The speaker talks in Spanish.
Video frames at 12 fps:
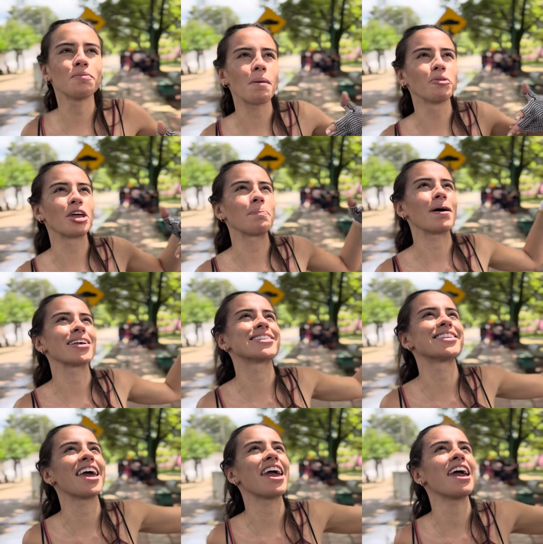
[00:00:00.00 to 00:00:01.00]
nos vamos de
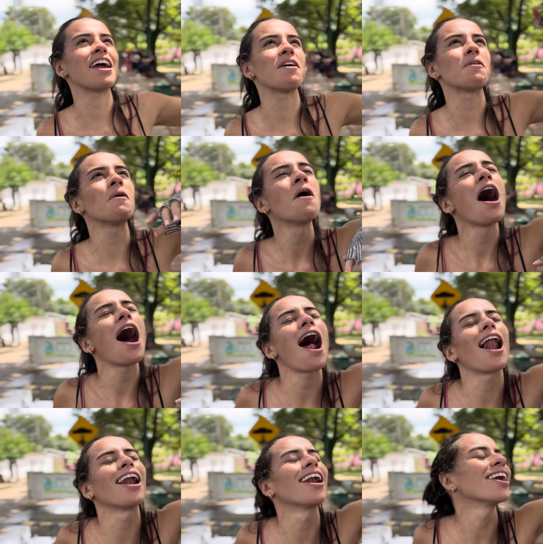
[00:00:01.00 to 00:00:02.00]
paseo,
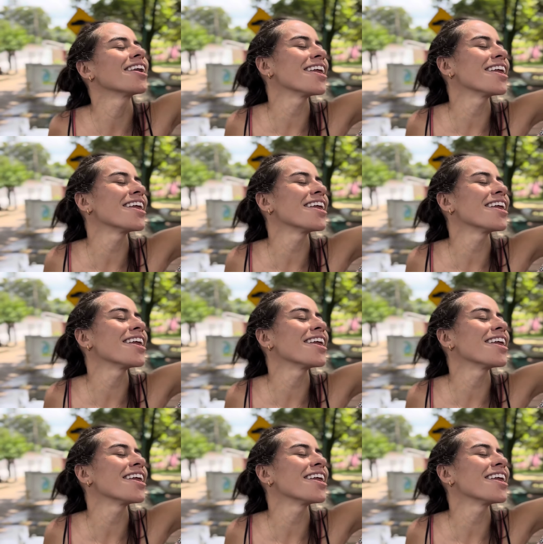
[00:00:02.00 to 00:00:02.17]
al